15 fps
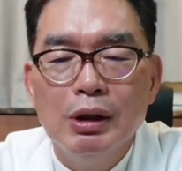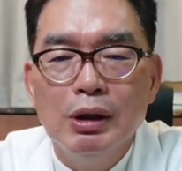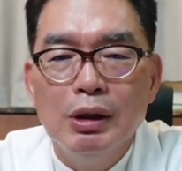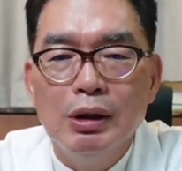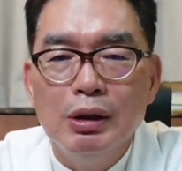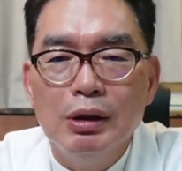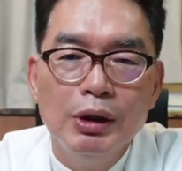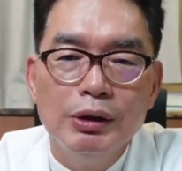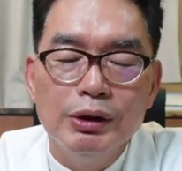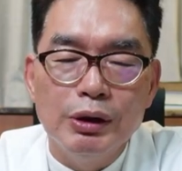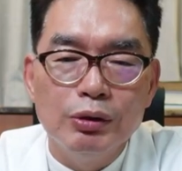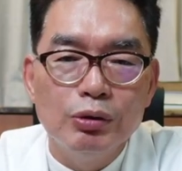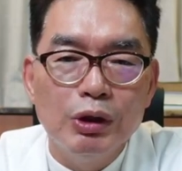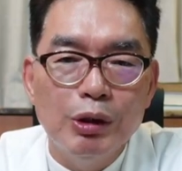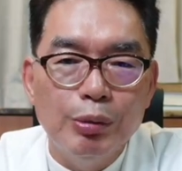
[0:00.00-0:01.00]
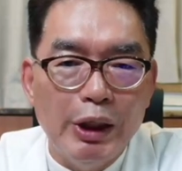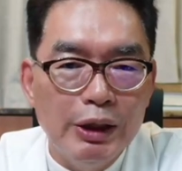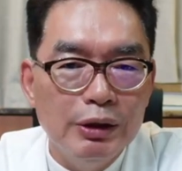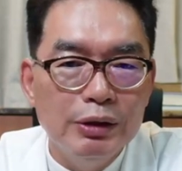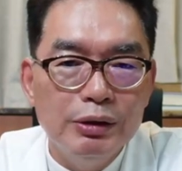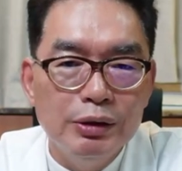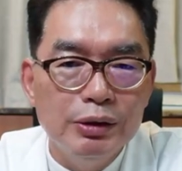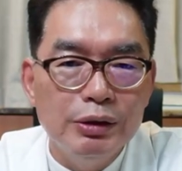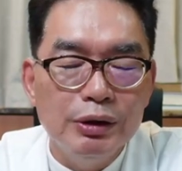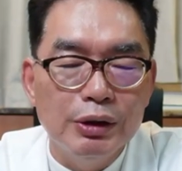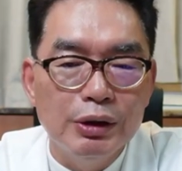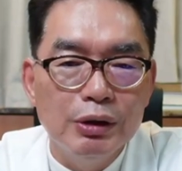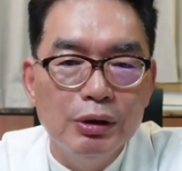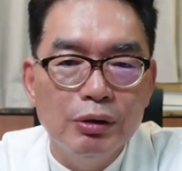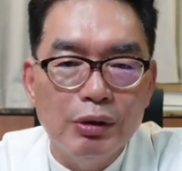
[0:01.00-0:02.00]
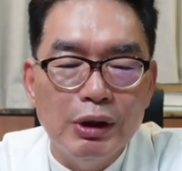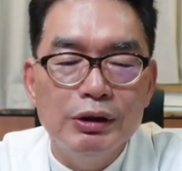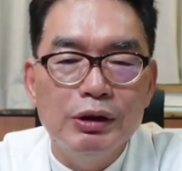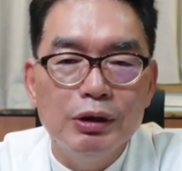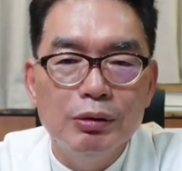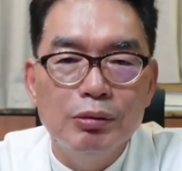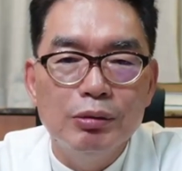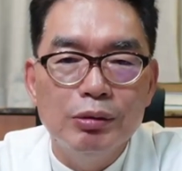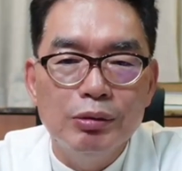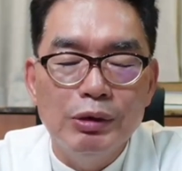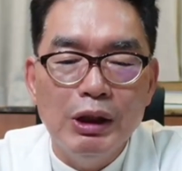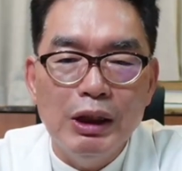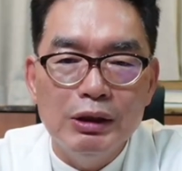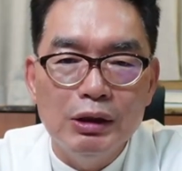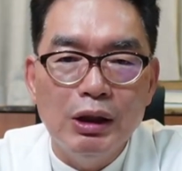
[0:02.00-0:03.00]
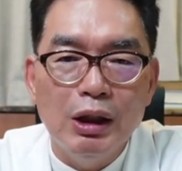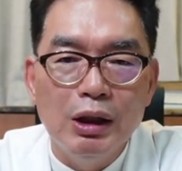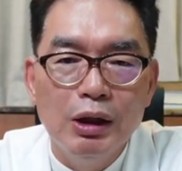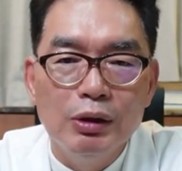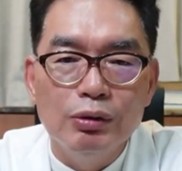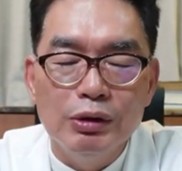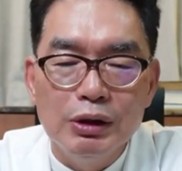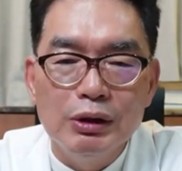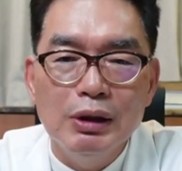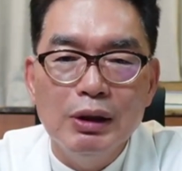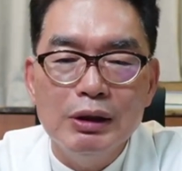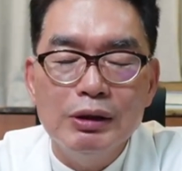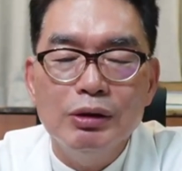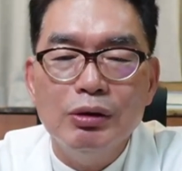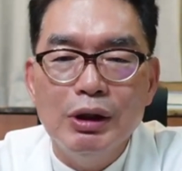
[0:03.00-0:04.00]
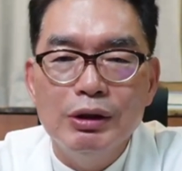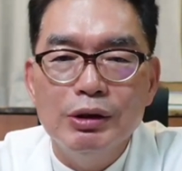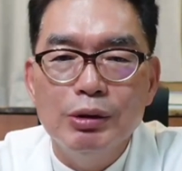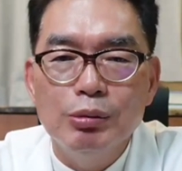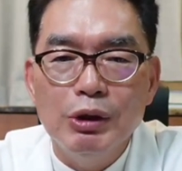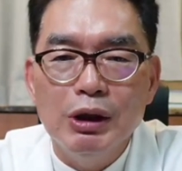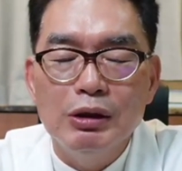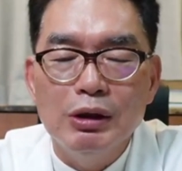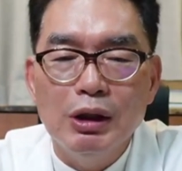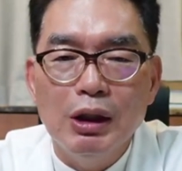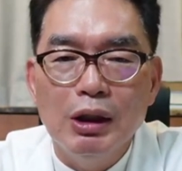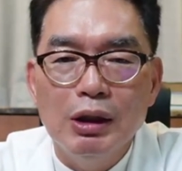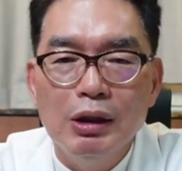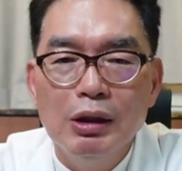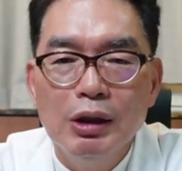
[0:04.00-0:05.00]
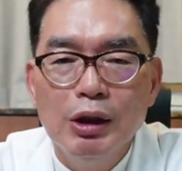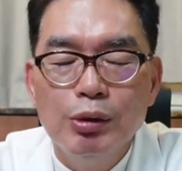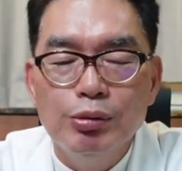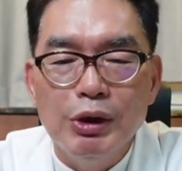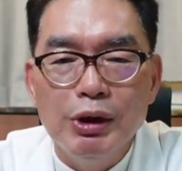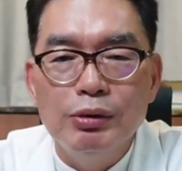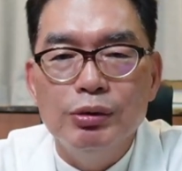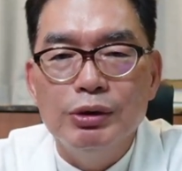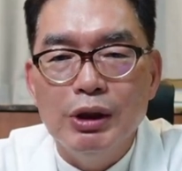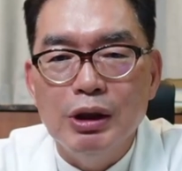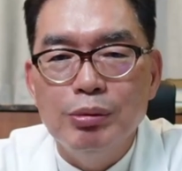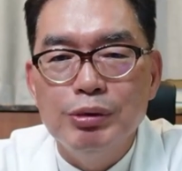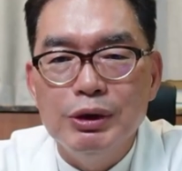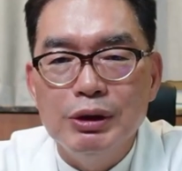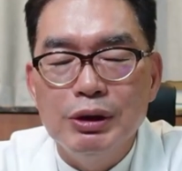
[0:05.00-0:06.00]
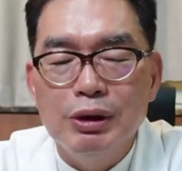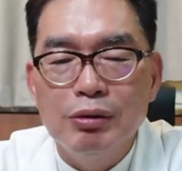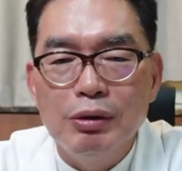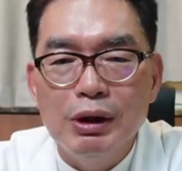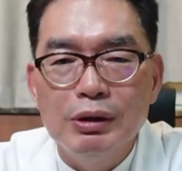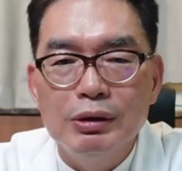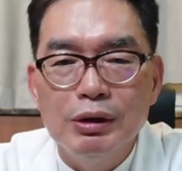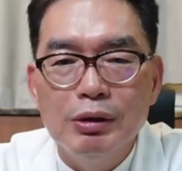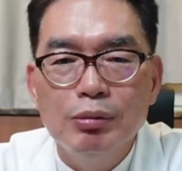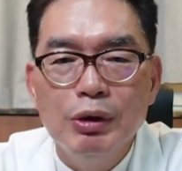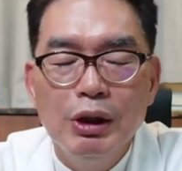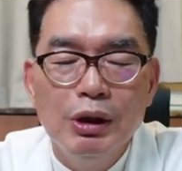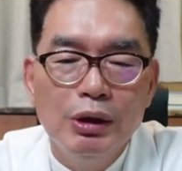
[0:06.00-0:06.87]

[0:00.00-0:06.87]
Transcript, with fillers: 어, 세균과 바이러스적인 관점이 아니라 또 영양학적 관점이 아니라 비레토세라피적인 관점